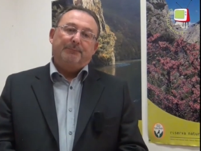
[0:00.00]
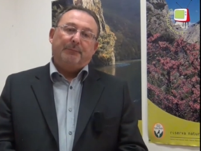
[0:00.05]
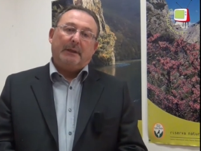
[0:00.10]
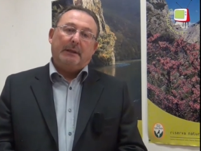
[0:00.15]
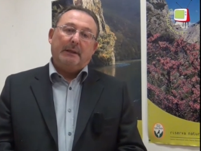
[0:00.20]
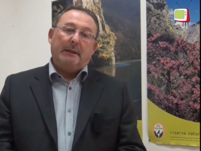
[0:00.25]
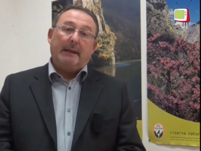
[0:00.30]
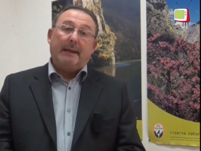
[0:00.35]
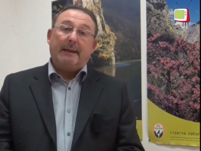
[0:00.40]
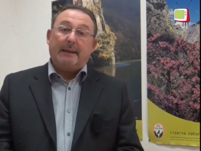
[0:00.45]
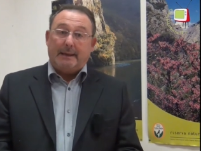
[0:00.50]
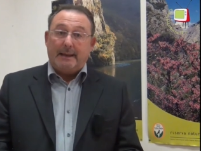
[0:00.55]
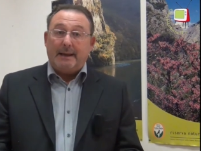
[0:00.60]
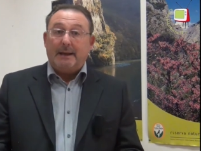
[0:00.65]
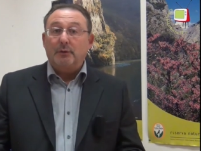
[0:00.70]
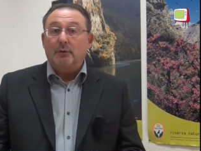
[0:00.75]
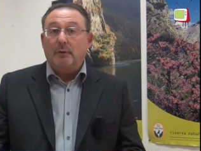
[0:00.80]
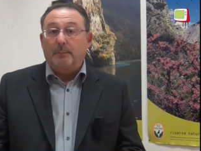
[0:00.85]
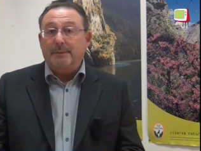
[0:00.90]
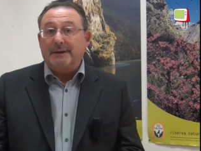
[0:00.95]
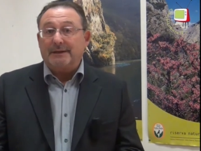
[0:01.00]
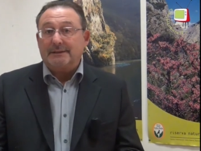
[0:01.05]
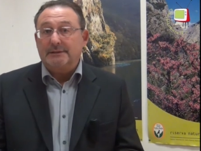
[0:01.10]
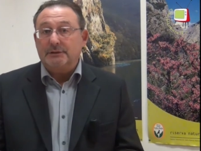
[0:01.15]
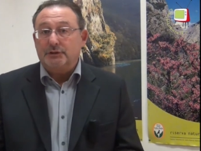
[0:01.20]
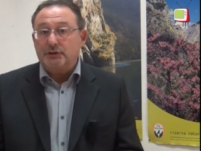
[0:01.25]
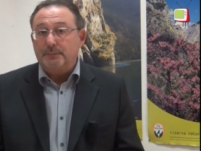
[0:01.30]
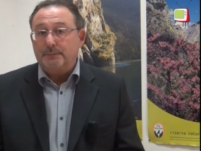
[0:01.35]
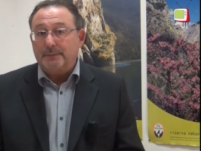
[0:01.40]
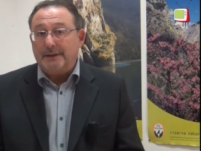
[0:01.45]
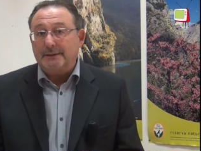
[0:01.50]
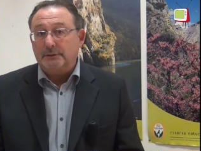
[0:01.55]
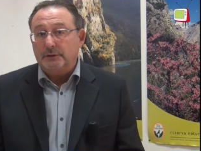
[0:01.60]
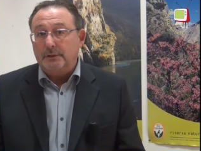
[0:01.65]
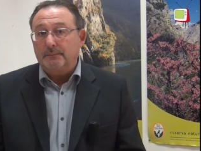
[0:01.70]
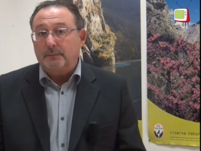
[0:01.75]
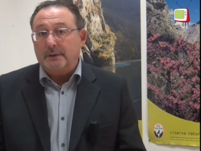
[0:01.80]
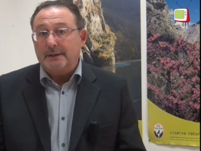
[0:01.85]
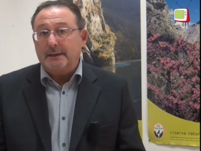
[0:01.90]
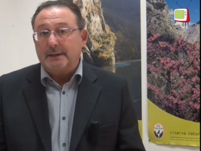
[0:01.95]
e, che hanno partecipato
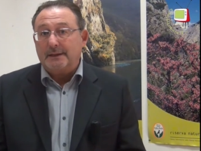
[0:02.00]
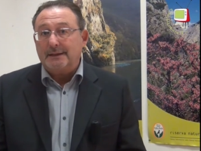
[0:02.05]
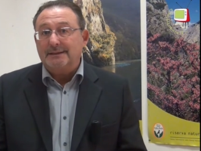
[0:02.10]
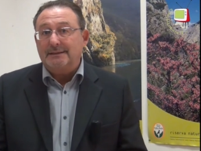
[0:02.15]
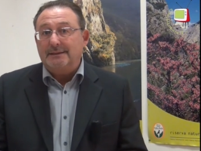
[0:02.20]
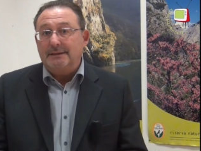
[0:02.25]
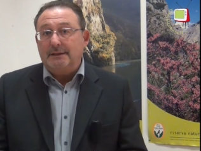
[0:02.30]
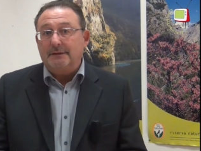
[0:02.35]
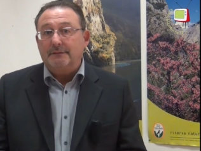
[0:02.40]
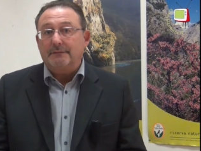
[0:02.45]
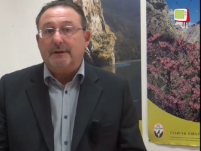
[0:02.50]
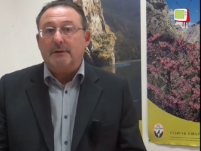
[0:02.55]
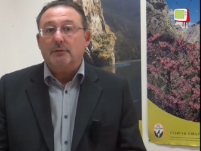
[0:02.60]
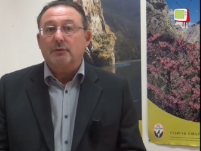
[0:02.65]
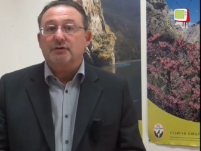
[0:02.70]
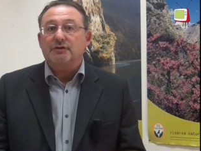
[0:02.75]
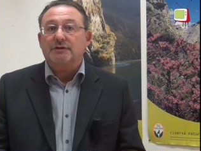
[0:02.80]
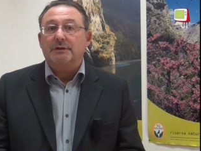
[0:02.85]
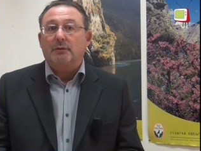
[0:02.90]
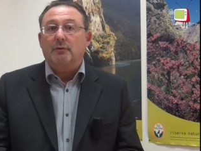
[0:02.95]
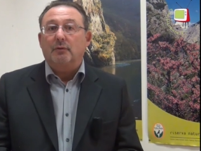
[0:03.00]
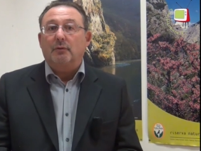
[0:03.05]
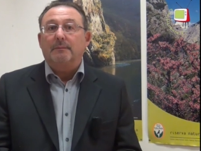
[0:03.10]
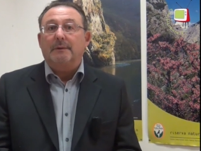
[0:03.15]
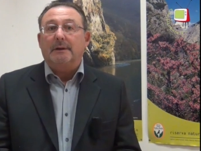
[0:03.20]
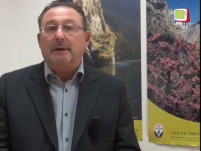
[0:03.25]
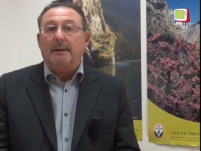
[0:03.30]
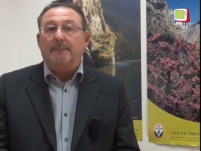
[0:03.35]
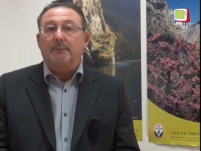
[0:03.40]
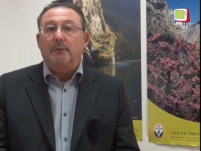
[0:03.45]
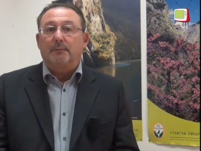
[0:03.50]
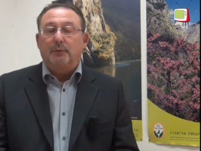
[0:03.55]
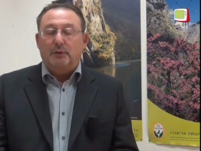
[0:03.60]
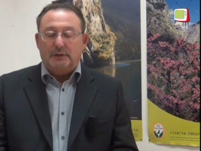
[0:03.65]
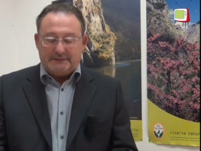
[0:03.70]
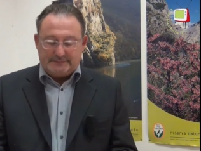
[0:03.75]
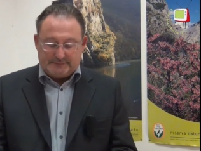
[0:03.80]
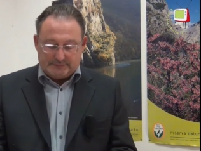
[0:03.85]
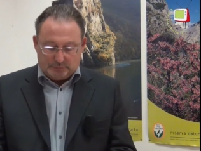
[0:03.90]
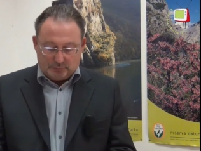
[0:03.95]
in maniera attiva, così come la
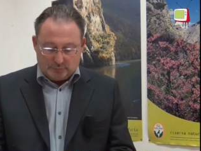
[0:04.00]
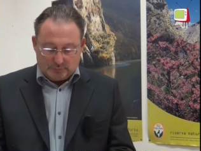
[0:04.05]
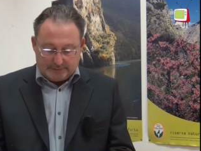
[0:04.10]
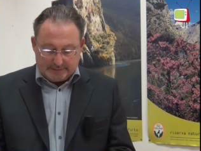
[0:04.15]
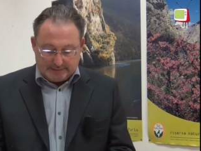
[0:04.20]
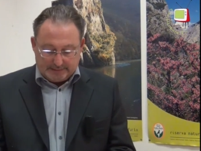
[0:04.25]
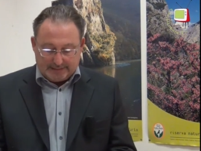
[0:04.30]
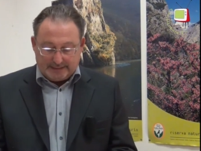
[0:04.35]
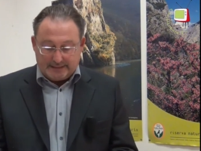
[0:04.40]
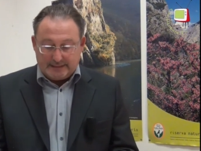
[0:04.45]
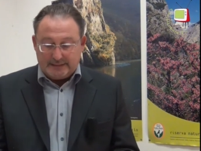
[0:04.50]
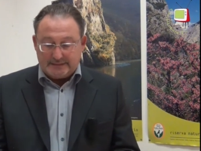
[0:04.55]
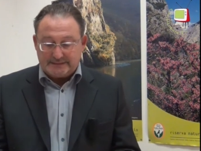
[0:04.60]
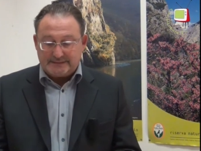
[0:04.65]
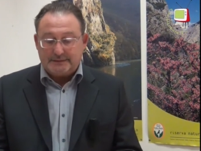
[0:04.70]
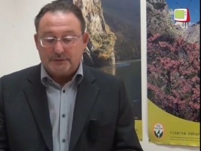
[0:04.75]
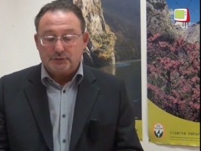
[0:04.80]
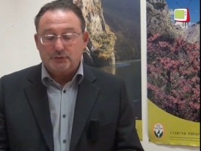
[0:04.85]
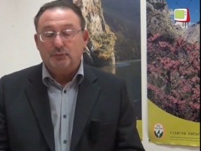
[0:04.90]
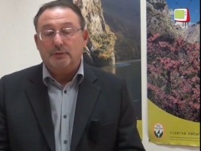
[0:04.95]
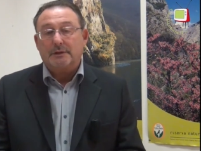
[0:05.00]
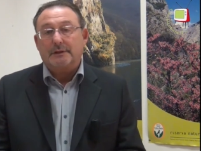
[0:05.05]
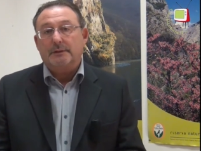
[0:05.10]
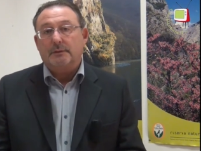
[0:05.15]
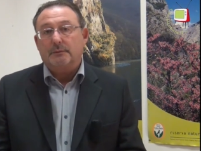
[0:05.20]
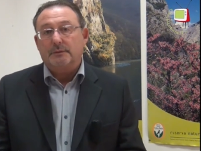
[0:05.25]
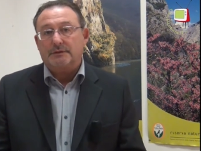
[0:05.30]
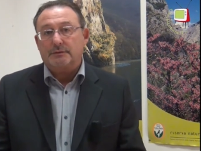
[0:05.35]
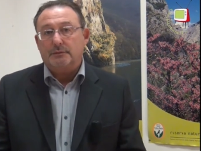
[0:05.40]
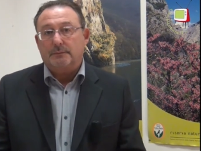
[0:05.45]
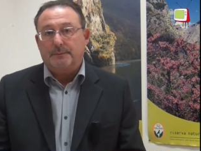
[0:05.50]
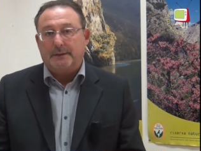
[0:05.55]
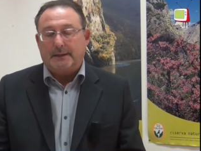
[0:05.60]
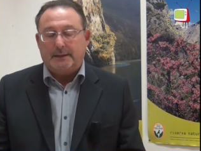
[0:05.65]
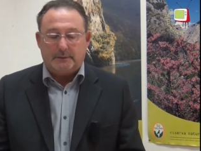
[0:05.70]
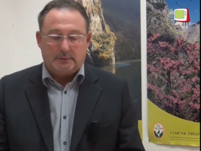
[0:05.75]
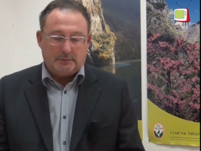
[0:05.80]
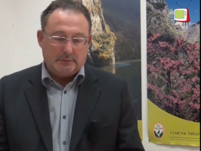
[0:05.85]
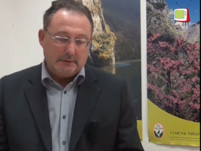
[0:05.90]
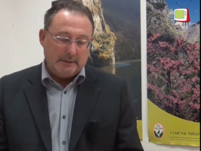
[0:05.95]
popolazione, alla stesura di questo
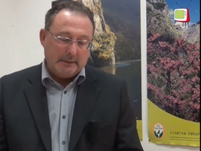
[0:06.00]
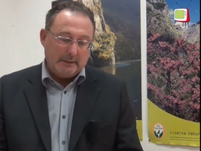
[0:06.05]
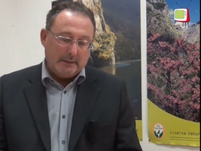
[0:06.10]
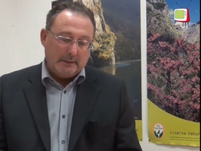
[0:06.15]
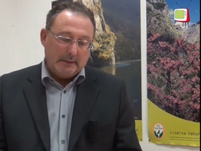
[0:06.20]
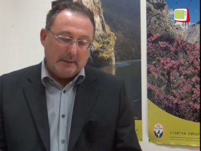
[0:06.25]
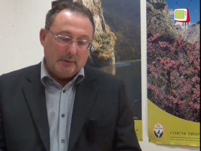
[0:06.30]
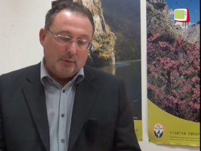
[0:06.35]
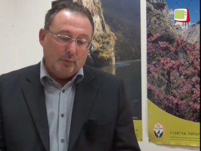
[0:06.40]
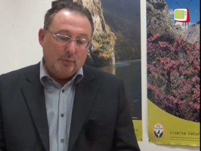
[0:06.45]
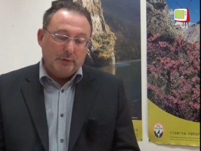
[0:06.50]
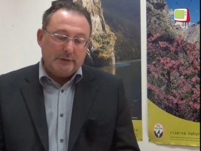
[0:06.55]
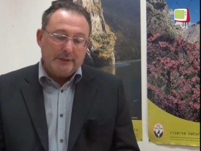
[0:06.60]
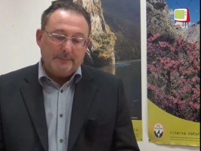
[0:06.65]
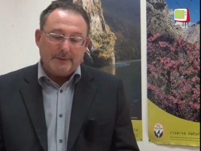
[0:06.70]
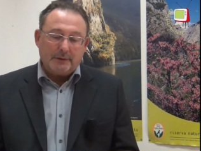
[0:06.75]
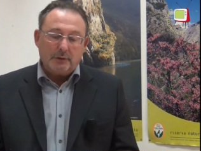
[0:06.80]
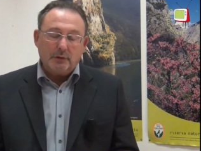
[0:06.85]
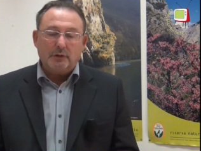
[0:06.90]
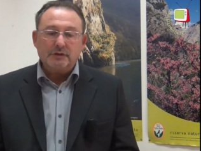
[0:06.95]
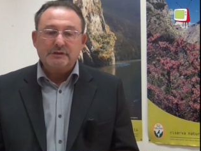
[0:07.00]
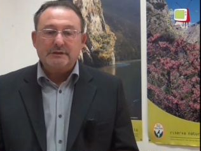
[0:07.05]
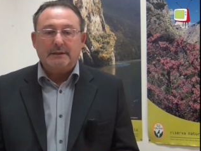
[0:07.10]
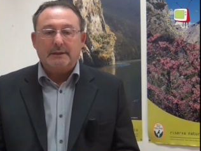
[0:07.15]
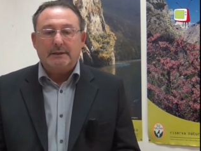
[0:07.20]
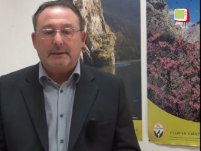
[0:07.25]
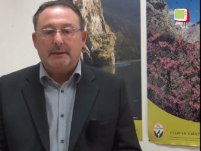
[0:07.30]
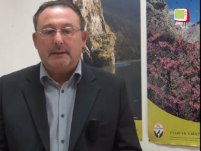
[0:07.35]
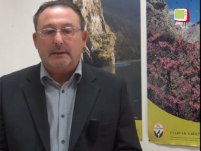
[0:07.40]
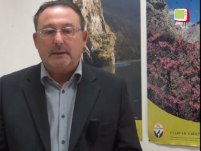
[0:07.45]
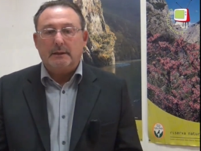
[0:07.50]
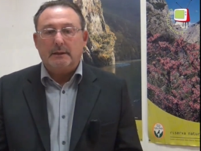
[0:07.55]
piano. L'ultima cosa che